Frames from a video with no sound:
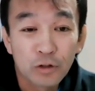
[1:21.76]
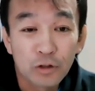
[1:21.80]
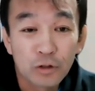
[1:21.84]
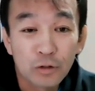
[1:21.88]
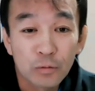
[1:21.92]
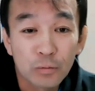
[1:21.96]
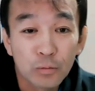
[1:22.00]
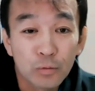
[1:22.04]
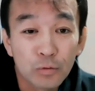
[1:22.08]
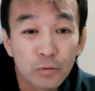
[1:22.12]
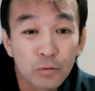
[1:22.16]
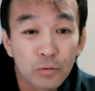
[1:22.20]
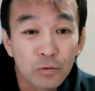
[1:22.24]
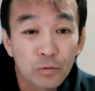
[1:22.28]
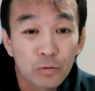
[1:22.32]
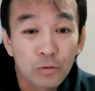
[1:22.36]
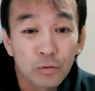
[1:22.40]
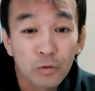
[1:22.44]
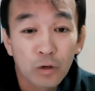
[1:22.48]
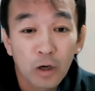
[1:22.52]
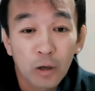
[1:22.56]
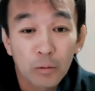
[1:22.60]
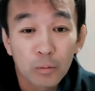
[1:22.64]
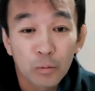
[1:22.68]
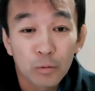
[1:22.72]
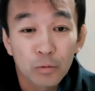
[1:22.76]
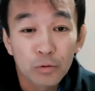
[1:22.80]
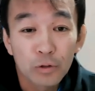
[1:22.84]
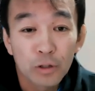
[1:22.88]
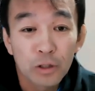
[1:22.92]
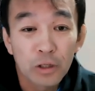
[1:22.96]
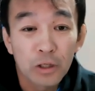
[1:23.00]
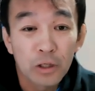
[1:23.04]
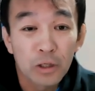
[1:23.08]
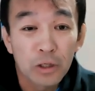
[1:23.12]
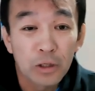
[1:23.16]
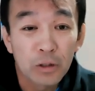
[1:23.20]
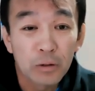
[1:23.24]
自分のアポ
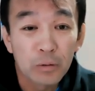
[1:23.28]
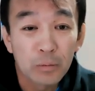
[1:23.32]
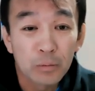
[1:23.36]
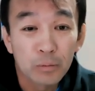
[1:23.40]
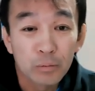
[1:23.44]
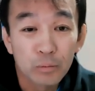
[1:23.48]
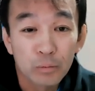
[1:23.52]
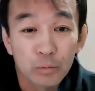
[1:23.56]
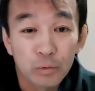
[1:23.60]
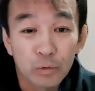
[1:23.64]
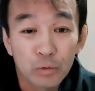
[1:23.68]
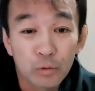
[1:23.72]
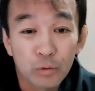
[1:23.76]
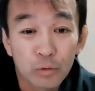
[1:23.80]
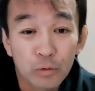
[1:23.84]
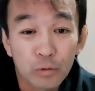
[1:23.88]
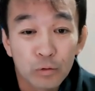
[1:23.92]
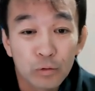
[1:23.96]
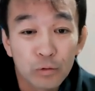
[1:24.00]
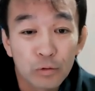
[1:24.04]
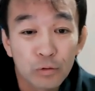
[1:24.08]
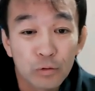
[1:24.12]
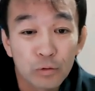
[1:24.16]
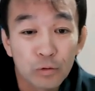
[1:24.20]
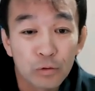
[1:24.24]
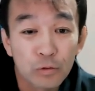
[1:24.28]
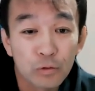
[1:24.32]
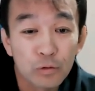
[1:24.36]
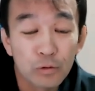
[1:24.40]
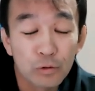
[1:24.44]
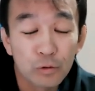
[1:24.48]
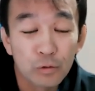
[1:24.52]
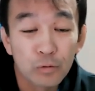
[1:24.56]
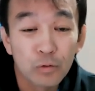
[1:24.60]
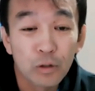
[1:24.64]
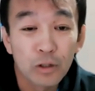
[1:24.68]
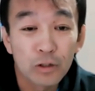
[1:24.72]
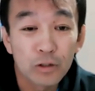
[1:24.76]
でブロック、
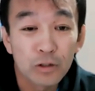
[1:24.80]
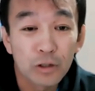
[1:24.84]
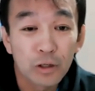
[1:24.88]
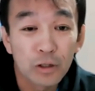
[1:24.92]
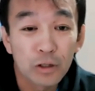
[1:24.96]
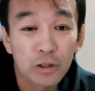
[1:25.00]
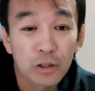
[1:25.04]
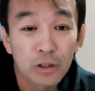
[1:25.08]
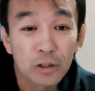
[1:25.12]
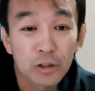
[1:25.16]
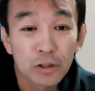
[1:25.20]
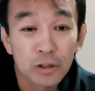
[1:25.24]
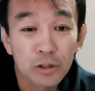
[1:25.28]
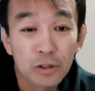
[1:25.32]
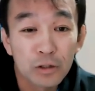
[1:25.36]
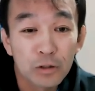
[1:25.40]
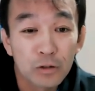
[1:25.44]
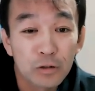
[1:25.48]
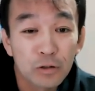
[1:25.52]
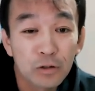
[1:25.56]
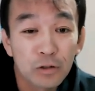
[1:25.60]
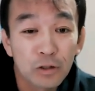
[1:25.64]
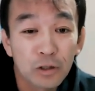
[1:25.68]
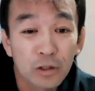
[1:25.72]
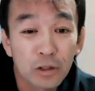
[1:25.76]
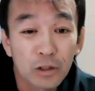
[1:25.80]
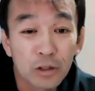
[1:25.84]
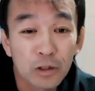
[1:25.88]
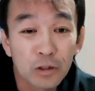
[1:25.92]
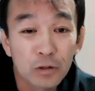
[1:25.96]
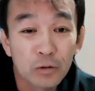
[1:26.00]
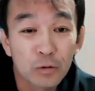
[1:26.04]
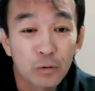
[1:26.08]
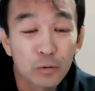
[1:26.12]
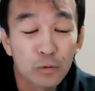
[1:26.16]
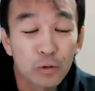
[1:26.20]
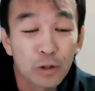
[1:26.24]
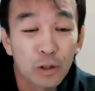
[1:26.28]
要は先に、
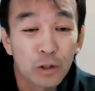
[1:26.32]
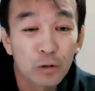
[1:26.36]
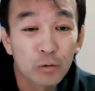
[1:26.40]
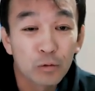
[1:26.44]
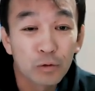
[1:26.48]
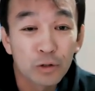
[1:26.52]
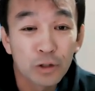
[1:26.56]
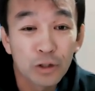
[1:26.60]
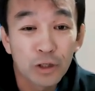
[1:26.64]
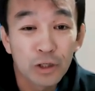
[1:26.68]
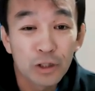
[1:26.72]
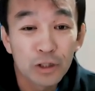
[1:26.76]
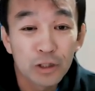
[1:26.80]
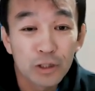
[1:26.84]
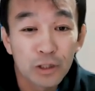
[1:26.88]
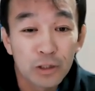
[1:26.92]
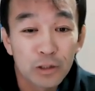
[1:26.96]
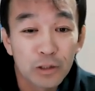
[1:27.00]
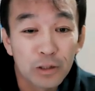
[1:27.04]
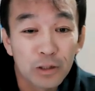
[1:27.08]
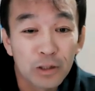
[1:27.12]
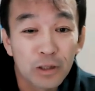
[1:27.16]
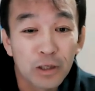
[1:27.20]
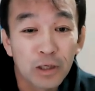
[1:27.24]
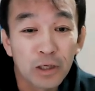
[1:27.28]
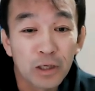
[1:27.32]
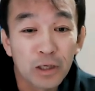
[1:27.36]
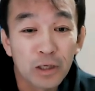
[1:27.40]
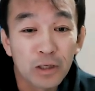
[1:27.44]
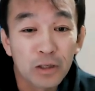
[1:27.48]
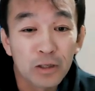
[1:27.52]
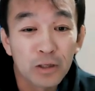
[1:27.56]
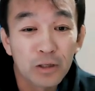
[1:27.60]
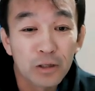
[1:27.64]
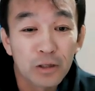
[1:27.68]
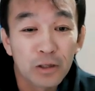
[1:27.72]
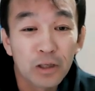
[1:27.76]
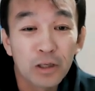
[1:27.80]
えー、予定を入れちゃって、
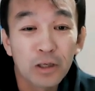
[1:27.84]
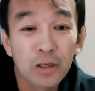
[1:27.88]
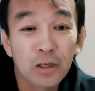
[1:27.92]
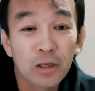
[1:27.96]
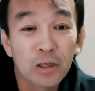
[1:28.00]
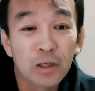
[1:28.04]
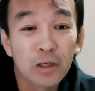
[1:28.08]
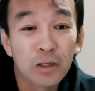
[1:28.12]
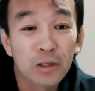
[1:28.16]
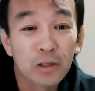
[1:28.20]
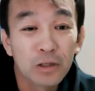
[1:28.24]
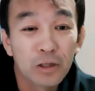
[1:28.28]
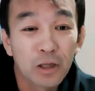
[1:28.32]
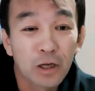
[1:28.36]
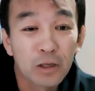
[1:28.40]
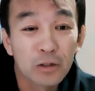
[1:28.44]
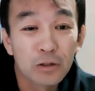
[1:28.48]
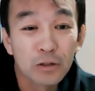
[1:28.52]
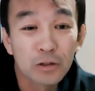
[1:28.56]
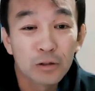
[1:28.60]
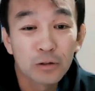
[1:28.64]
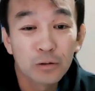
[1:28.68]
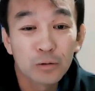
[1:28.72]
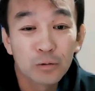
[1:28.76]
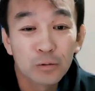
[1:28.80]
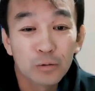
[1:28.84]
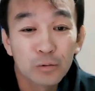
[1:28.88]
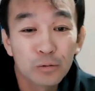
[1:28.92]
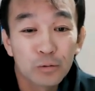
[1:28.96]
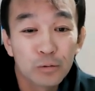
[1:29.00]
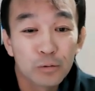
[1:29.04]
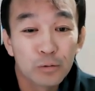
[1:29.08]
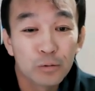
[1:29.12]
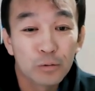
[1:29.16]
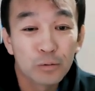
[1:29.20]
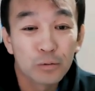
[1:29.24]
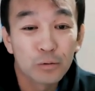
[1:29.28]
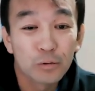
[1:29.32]
で、他人と
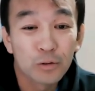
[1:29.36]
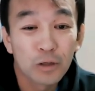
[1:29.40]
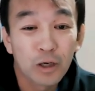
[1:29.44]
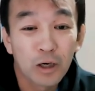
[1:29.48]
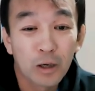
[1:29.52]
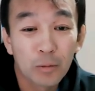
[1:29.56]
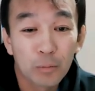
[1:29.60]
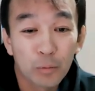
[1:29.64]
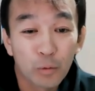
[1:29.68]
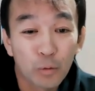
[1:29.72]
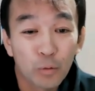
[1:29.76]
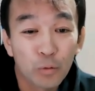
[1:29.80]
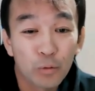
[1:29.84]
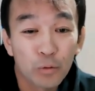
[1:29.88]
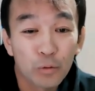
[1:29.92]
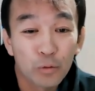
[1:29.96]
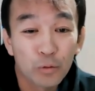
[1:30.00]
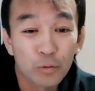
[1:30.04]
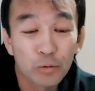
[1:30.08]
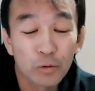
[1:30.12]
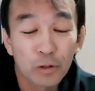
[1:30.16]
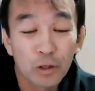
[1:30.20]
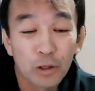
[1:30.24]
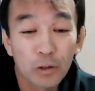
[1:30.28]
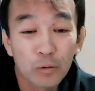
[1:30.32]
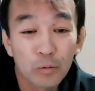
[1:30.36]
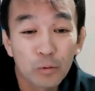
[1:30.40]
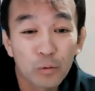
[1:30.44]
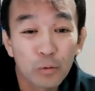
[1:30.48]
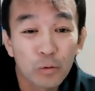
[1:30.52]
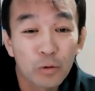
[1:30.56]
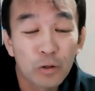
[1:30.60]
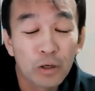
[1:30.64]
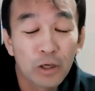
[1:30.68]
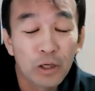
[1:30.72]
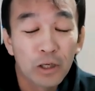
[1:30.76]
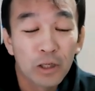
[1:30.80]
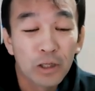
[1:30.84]
のアポ、予定
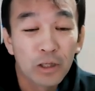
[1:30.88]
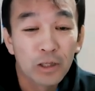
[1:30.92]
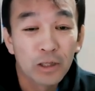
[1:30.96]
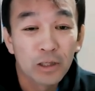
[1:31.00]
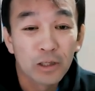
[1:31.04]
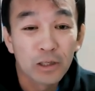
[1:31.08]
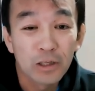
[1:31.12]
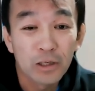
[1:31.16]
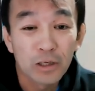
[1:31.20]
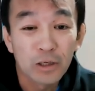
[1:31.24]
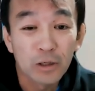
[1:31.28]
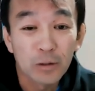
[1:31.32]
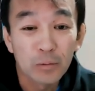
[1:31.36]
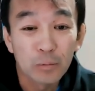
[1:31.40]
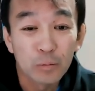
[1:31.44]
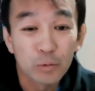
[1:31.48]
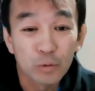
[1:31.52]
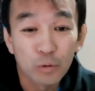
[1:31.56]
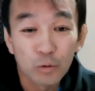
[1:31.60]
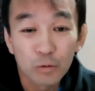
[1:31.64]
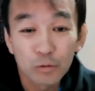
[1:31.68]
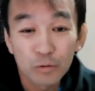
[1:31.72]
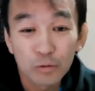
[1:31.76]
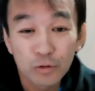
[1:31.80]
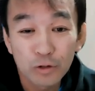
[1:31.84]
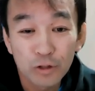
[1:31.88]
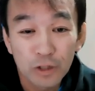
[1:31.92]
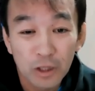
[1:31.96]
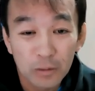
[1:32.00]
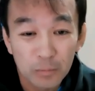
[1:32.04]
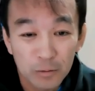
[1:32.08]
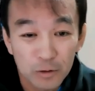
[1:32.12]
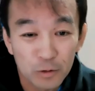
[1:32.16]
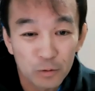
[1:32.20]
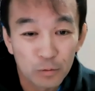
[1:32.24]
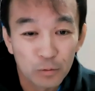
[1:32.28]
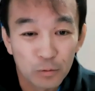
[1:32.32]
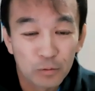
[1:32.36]
を、えー、ブロックしちゃい
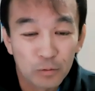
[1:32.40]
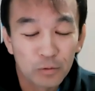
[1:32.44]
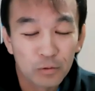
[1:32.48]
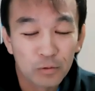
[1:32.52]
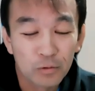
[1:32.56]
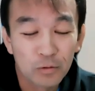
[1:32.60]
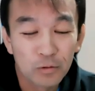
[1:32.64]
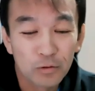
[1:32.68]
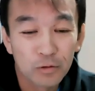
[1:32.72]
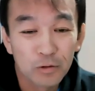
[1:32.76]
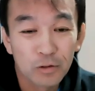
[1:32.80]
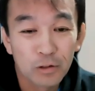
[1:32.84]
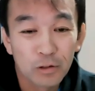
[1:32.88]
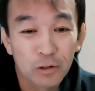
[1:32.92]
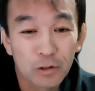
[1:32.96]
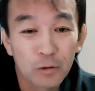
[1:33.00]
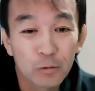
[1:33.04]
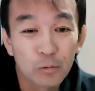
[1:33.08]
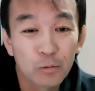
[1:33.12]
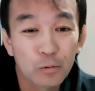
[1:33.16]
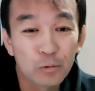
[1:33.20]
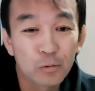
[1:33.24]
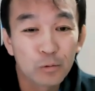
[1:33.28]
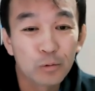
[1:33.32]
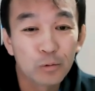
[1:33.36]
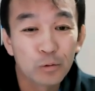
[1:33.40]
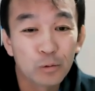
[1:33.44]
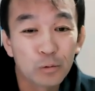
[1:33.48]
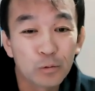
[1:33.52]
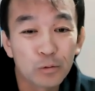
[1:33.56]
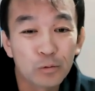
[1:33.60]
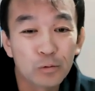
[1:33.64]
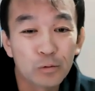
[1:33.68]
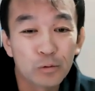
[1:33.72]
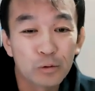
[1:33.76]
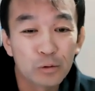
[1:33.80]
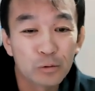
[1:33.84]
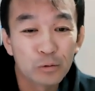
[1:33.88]
ましょうっていうことをよ
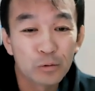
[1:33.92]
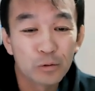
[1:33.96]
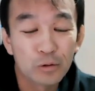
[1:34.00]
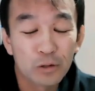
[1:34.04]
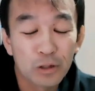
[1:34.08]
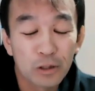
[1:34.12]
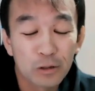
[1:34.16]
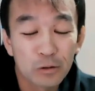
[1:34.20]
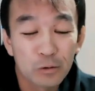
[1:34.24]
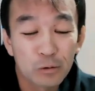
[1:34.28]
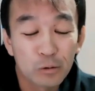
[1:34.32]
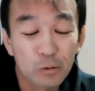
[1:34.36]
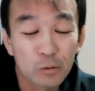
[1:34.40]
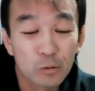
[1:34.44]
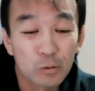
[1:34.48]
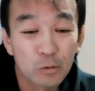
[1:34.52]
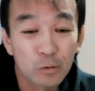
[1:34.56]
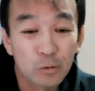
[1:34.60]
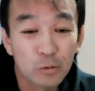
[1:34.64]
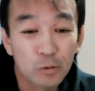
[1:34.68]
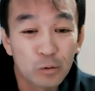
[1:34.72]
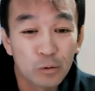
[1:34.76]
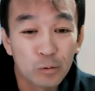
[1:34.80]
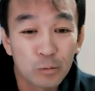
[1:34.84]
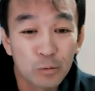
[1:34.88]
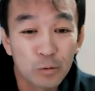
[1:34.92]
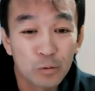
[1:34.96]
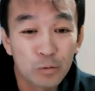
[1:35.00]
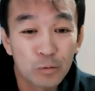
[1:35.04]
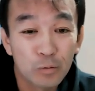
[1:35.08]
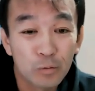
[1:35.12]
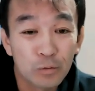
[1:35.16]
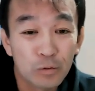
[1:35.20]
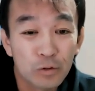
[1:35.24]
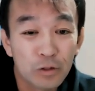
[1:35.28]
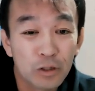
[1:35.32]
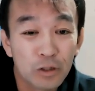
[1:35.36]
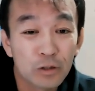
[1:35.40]
く言ってると
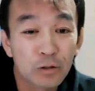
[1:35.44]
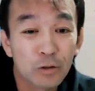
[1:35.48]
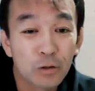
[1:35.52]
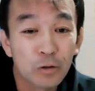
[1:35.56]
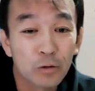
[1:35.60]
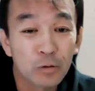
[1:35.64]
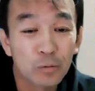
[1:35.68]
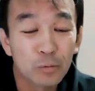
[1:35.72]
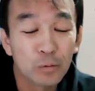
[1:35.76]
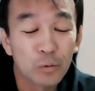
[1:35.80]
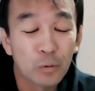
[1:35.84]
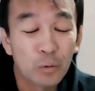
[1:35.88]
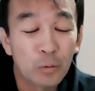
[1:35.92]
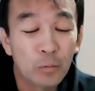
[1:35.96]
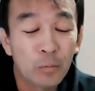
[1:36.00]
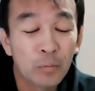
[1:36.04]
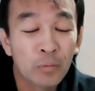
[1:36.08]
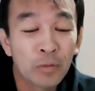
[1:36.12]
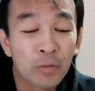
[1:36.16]
思うんですけども、